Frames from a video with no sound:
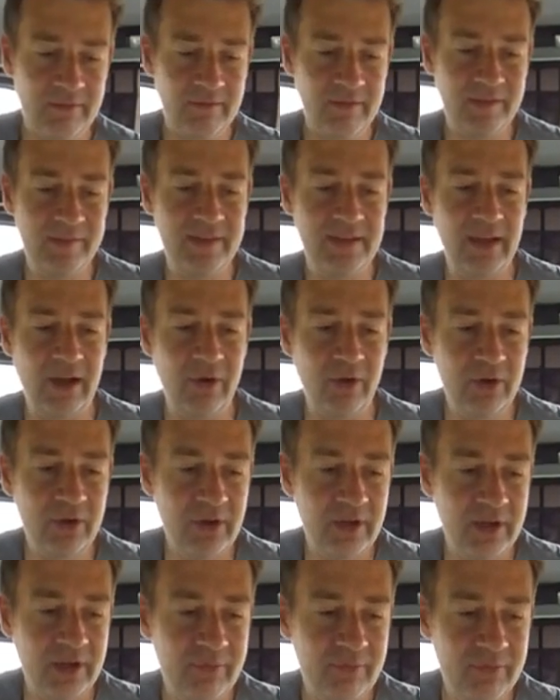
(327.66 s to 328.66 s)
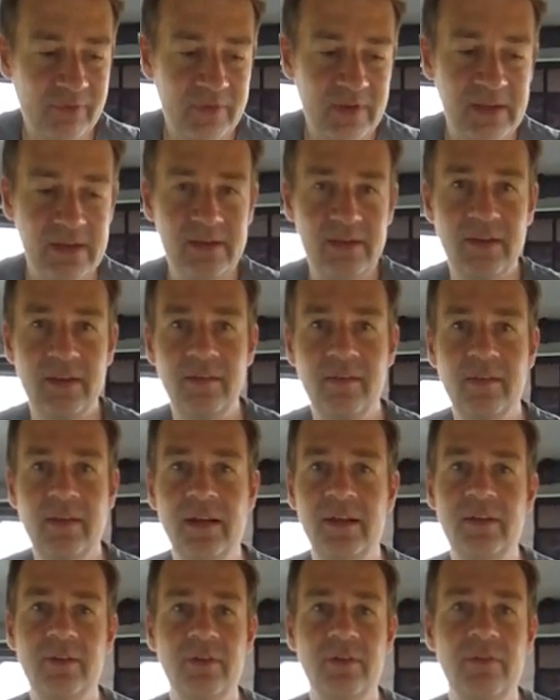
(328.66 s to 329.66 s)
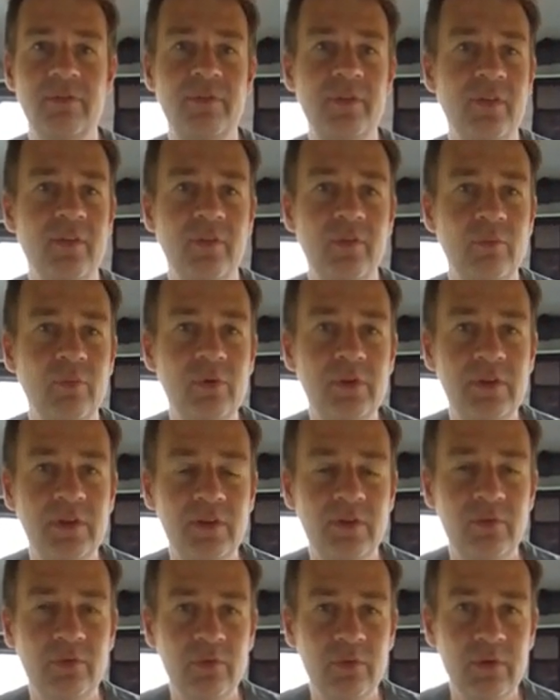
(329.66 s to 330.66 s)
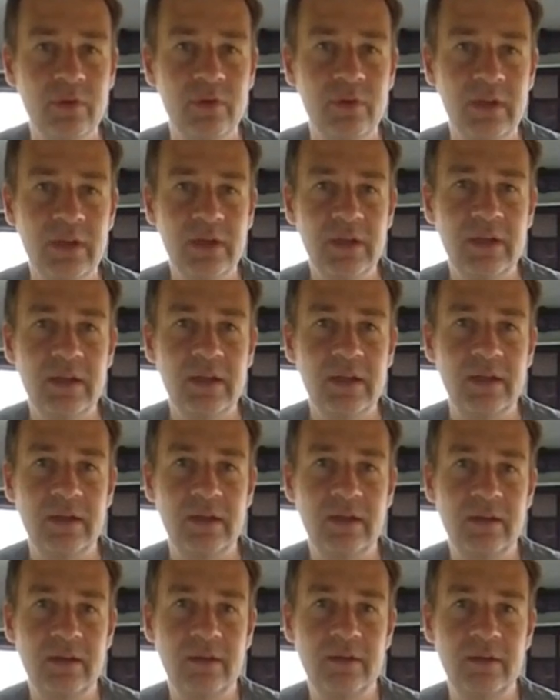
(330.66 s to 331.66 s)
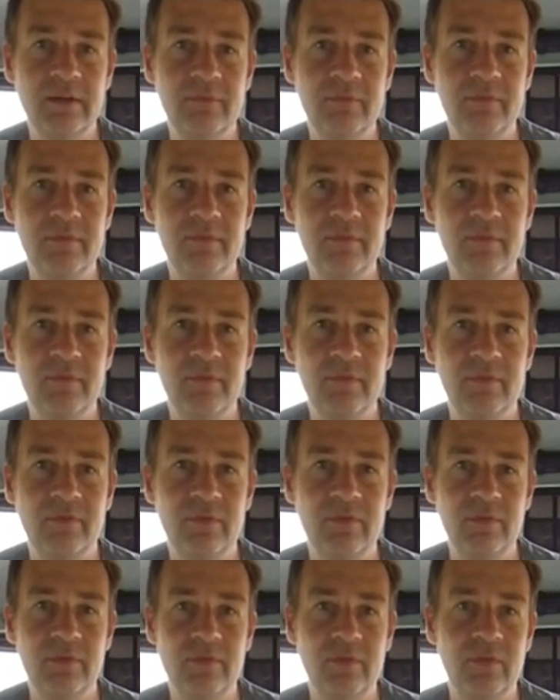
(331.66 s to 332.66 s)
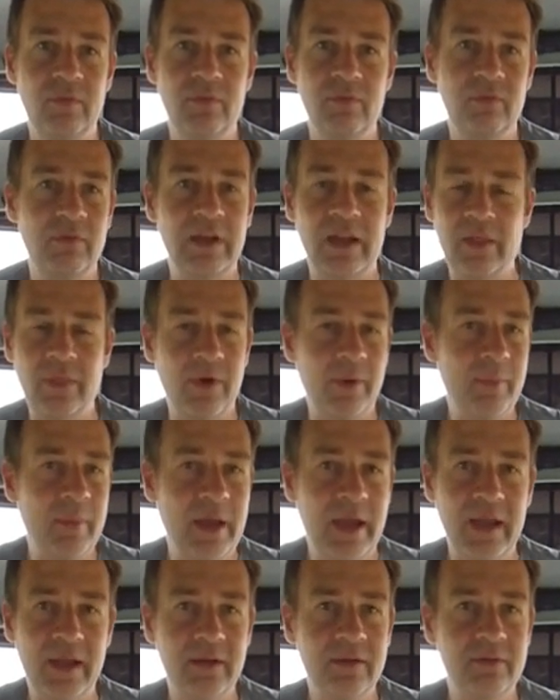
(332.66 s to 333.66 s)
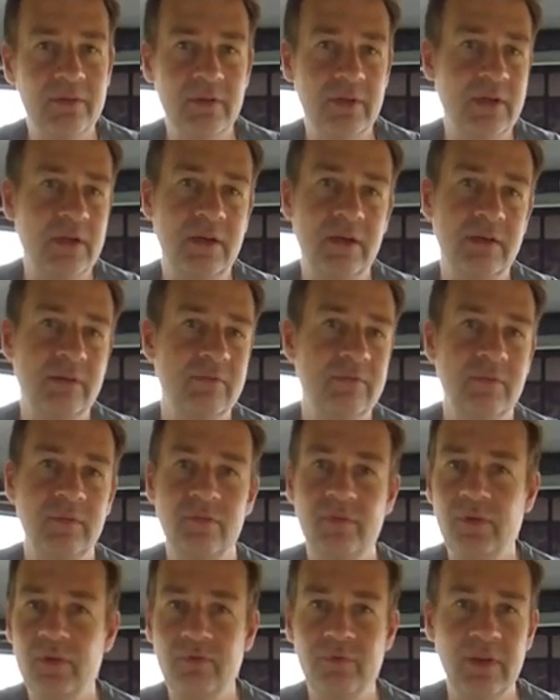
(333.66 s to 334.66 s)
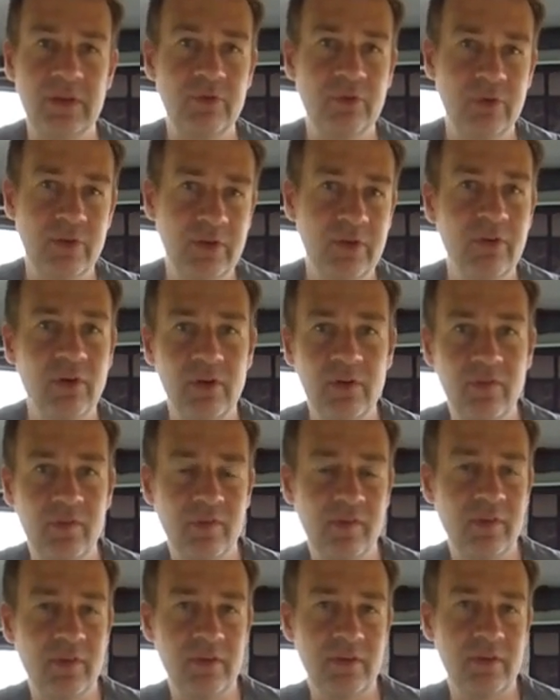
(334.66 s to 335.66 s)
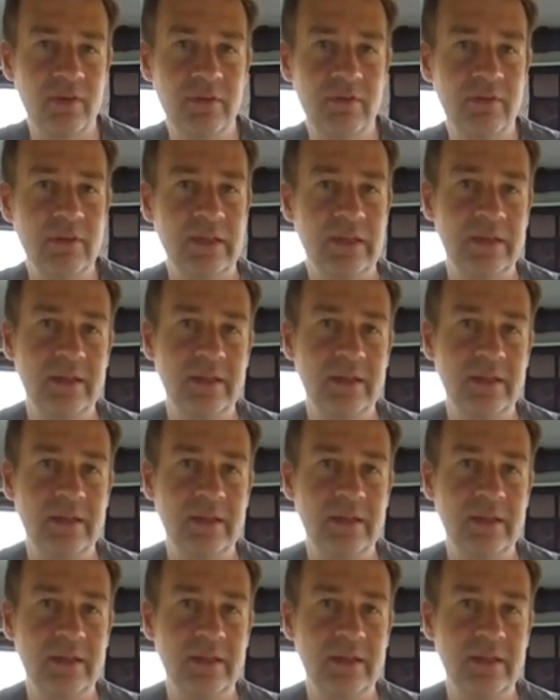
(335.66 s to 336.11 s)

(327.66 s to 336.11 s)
was ich auch noch empfiehlt, ist halt irgendwie so ein Multitool, ähm, so ein Leatherman oder von Victorinox äh,